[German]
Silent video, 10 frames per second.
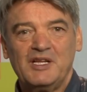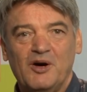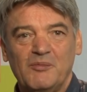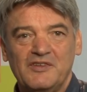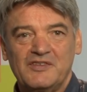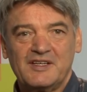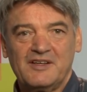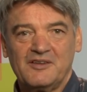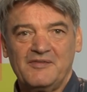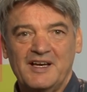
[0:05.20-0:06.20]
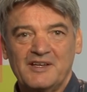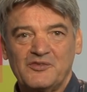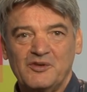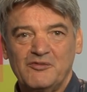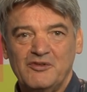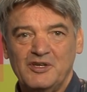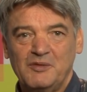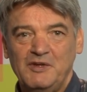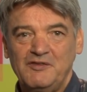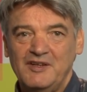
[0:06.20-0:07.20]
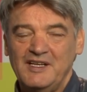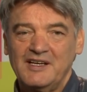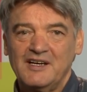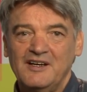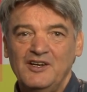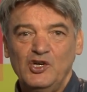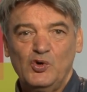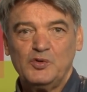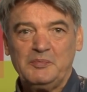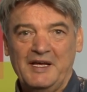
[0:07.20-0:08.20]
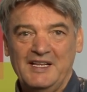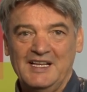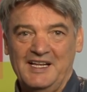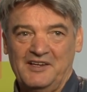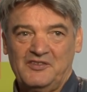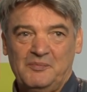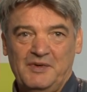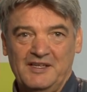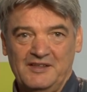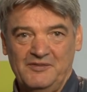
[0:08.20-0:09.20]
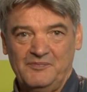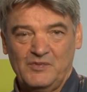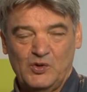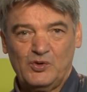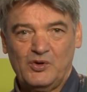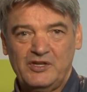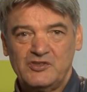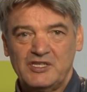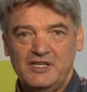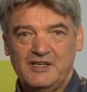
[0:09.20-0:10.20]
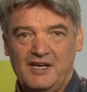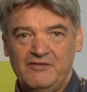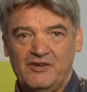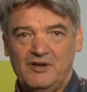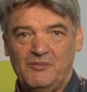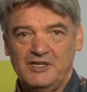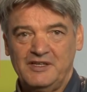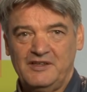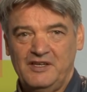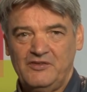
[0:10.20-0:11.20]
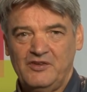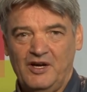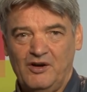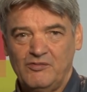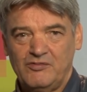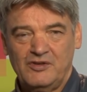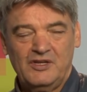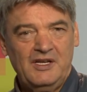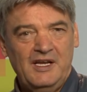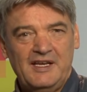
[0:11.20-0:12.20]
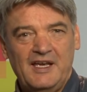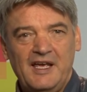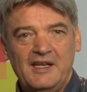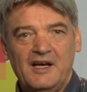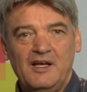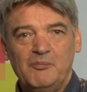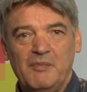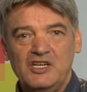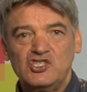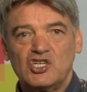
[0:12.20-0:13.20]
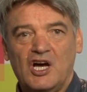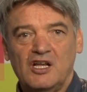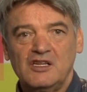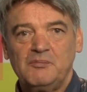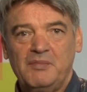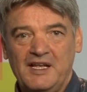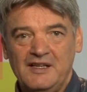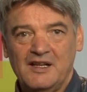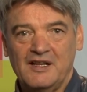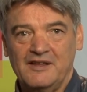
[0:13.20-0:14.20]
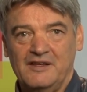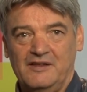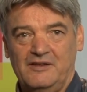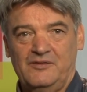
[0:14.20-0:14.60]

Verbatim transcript: mein Name ist Richard Weigersdorfer, ich bin Verleger und Pendelexperte. Und heute stelle ich einfach einmal die These auf, jeder Mensch kann pendeln.